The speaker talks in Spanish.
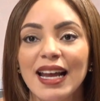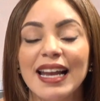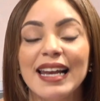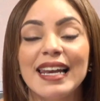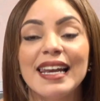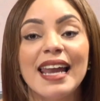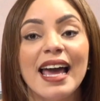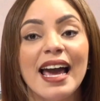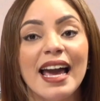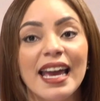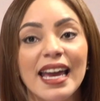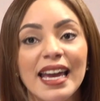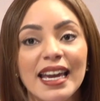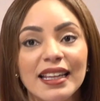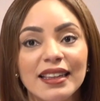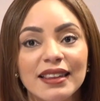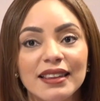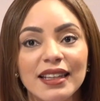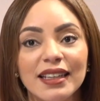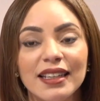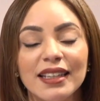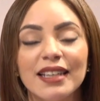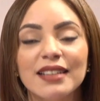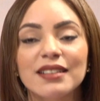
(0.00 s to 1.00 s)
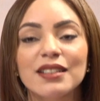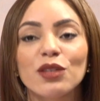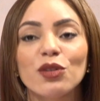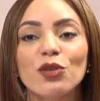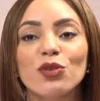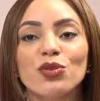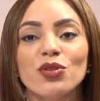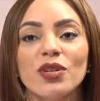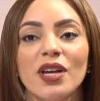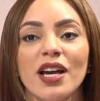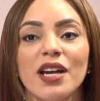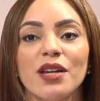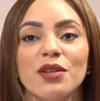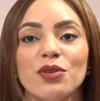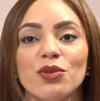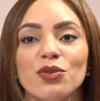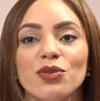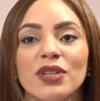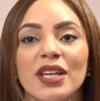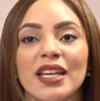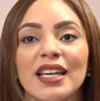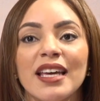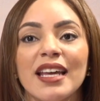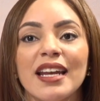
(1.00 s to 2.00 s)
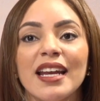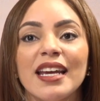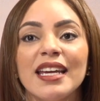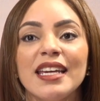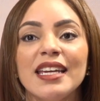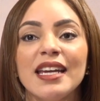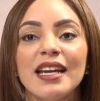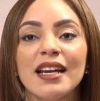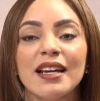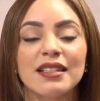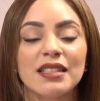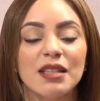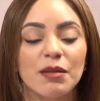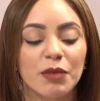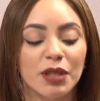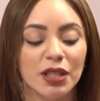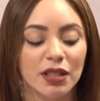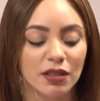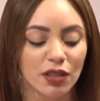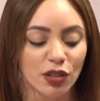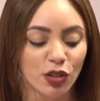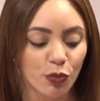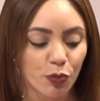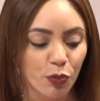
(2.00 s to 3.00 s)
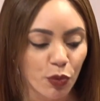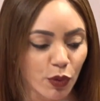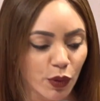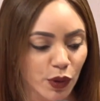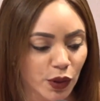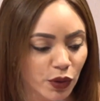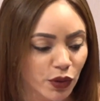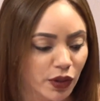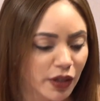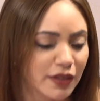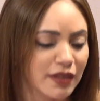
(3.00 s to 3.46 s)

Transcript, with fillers: La gente que hace dos años, que creía en ese Ministerio Público,